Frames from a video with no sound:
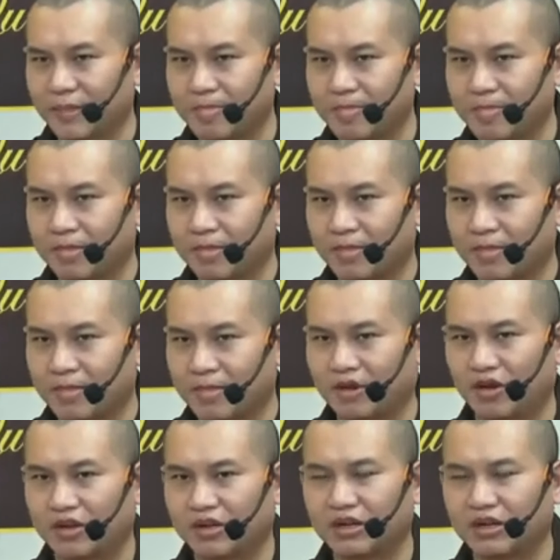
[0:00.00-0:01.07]
còn những trường hợp
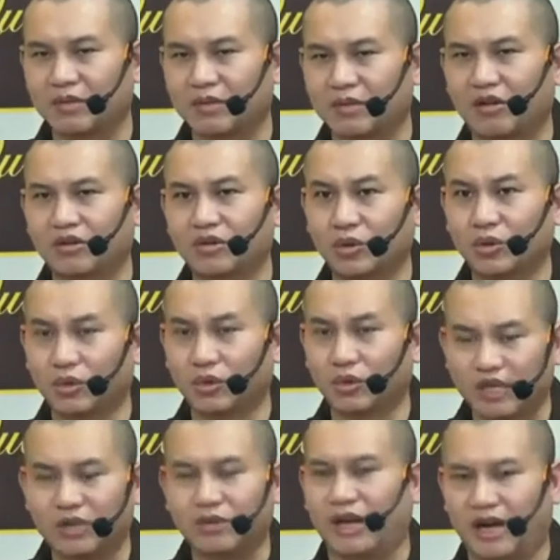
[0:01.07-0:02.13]
nào đủ tín nguyện hạnh
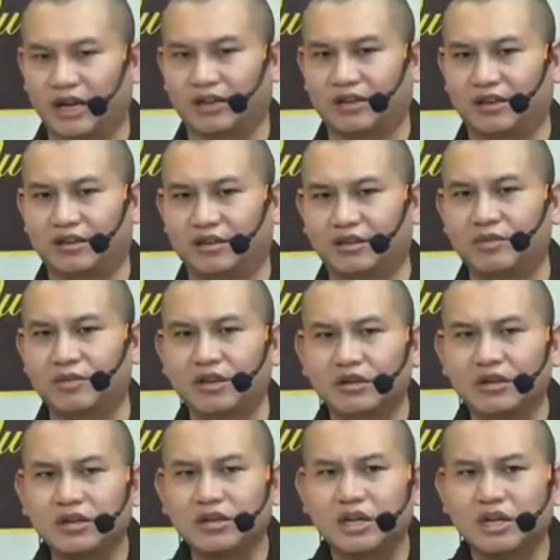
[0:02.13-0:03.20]
thì mình đưa để
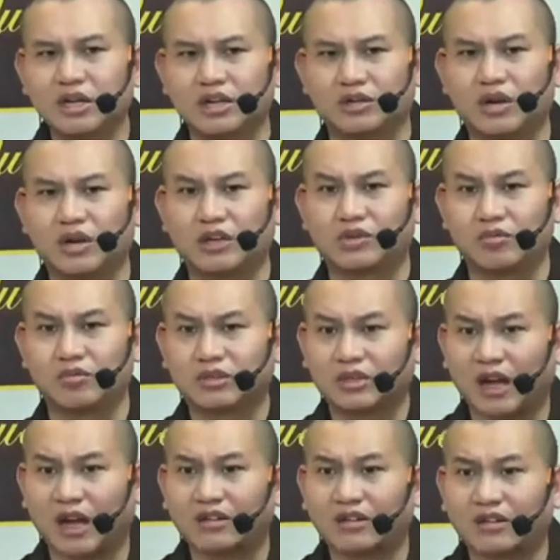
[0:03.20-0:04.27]
cho đại chúng tăng
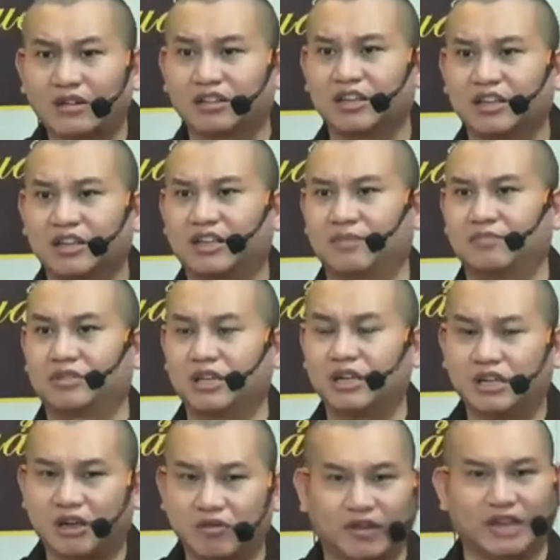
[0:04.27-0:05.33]
trưởng tín tâm chứ không
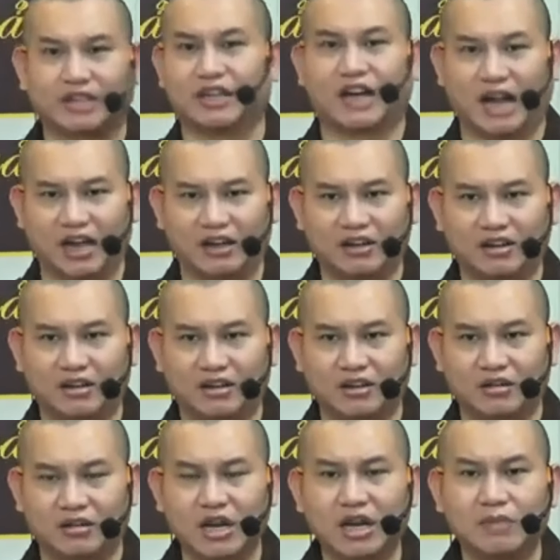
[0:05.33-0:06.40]
phải gì cả
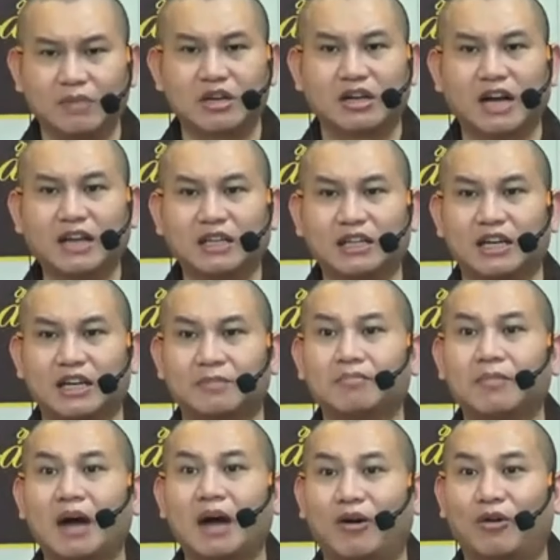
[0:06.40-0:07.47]
đấy là mình cách để
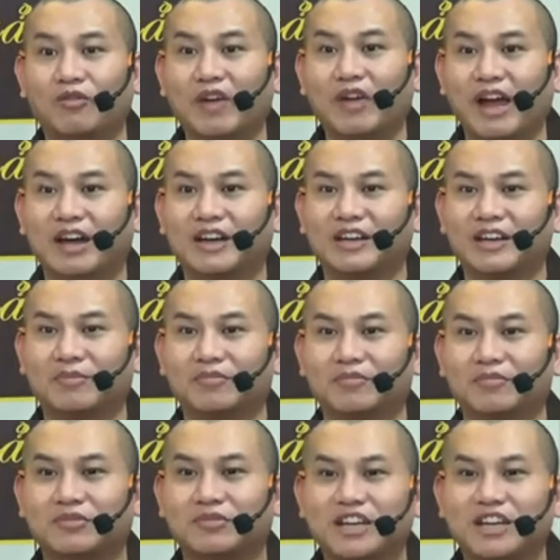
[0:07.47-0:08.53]
bảo vệ niềm
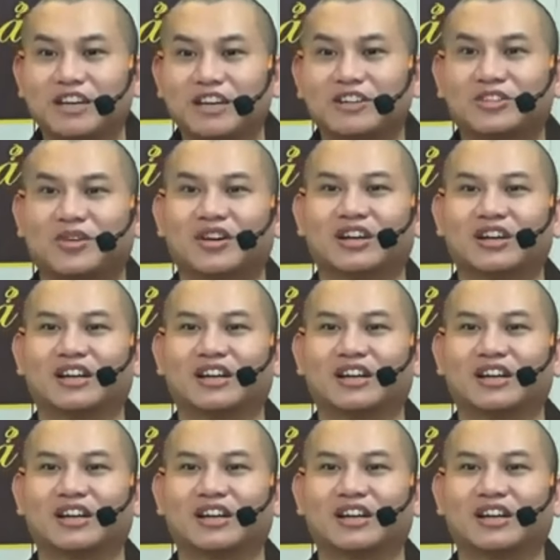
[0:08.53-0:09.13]
tin cho người